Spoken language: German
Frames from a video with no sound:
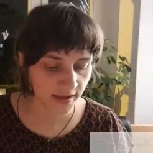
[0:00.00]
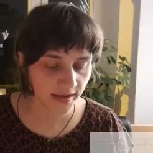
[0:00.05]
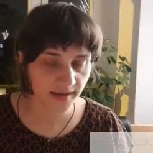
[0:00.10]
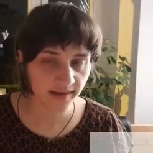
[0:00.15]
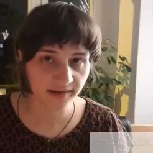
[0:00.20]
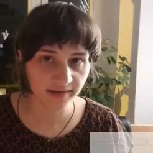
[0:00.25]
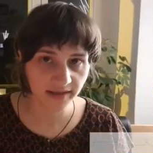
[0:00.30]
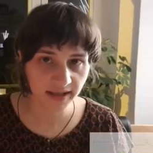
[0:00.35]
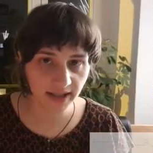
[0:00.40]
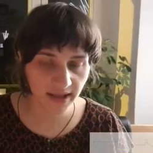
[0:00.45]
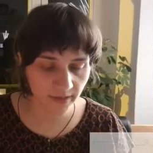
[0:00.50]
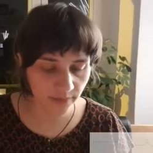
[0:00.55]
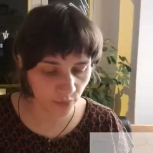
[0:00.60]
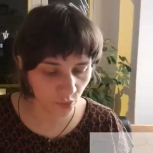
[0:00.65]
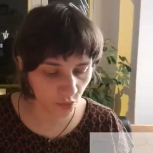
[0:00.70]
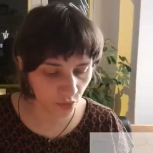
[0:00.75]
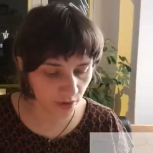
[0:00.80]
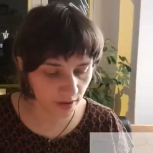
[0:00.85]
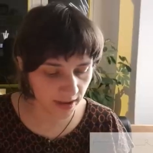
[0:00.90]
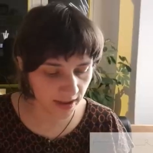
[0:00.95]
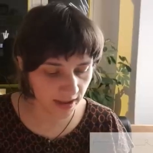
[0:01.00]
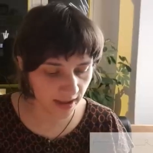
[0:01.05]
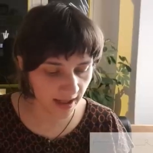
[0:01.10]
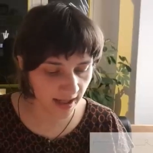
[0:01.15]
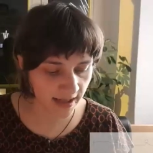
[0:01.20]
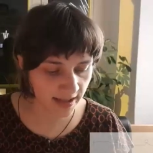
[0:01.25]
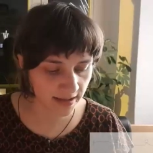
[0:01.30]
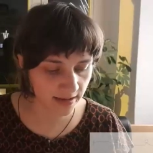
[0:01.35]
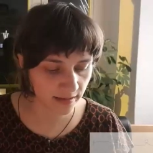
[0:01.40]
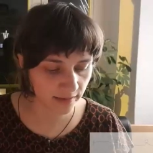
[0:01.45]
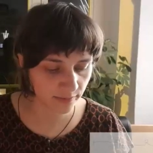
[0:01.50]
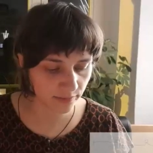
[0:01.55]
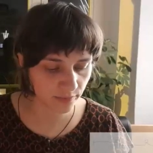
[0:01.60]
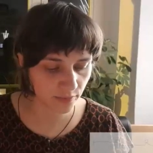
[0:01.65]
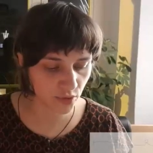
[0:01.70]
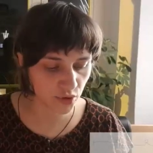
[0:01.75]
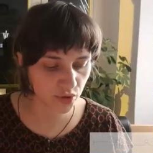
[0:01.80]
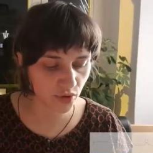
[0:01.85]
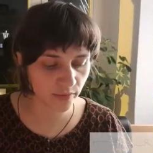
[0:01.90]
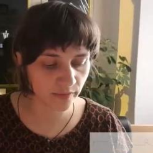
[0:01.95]
ist ihre Möglichkeit,
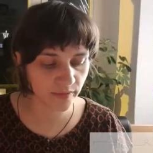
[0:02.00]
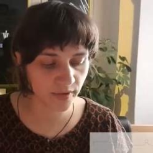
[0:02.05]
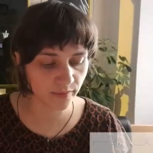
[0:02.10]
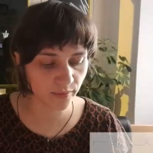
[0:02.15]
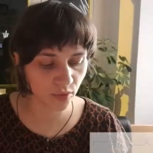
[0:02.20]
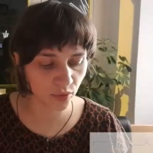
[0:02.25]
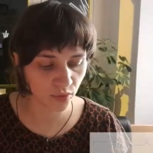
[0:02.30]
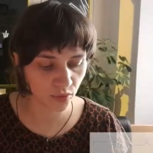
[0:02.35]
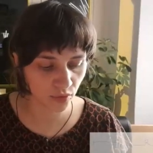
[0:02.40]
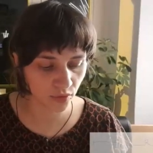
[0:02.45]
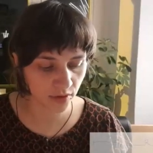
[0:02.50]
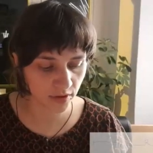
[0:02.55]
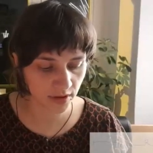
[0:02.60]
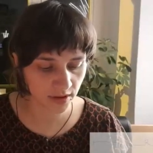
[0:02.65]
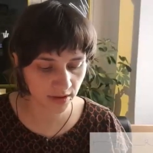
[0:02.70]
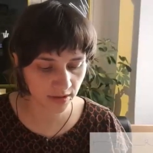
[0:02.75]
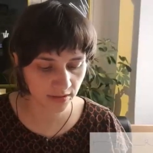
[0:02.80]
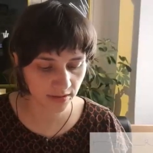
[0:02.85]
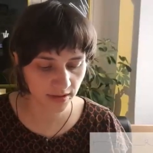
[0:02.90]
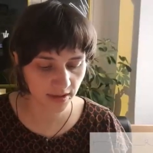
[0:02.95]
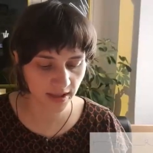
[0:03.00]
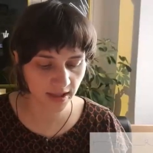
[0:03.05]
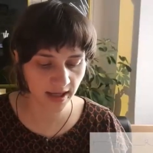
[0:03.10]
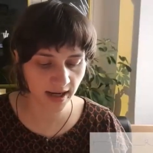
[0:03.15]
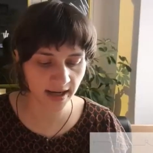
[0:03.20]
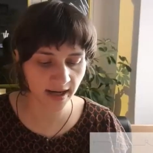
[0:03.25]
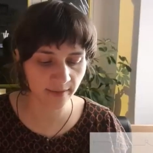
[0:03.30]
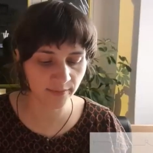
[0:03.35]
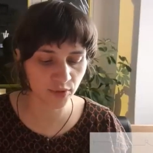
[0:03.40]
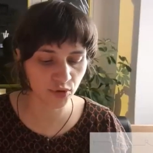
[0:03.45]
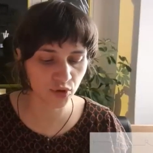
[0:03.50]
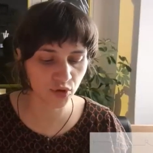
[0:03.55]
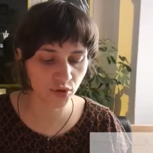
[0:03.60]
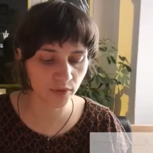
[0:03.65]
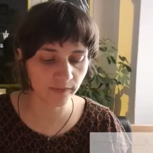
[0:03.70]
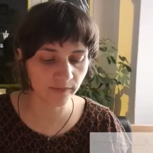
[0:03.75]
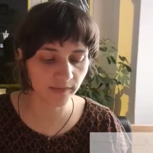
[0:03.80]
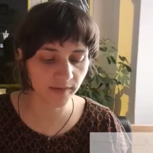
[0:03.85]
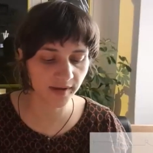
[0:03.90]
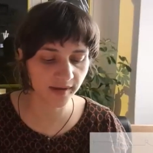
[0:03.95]
bestimmte Produkte in einer
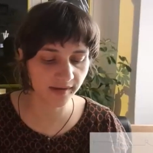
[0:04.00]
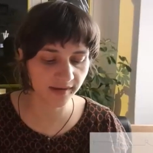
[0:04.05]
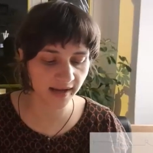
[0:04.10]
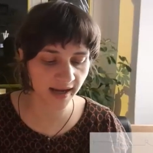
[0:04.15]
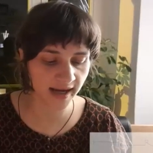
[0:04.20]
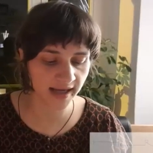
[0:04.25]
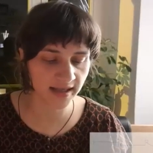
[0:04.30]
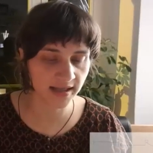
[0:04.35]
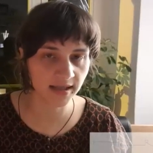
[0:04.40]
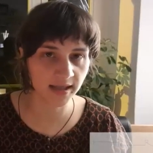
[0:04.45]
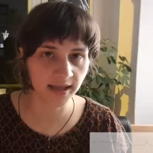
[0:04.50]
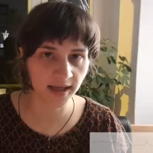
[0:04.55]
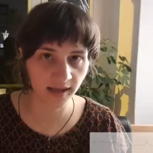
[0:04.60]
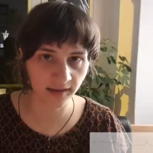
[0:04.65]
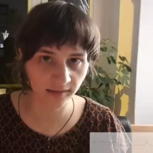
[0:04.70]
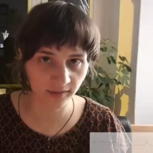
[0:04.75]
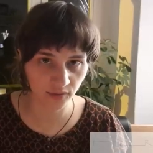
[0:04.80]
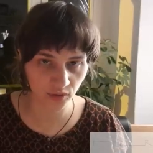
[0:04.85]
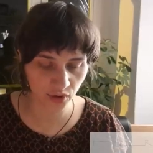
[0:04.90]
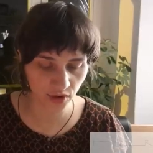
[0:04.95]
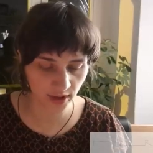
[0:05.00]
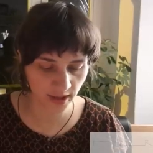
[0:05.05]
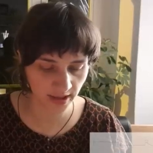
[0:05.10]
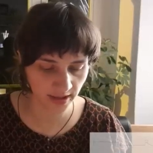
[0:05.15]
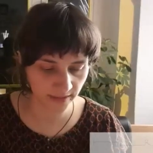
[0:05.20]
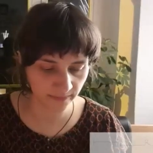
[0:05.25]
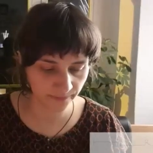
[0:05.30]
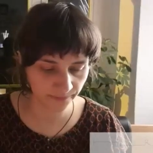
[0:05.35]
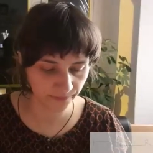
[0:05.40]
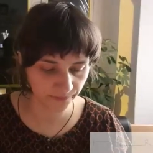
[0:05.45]
bestimmten Zeit herzustellen.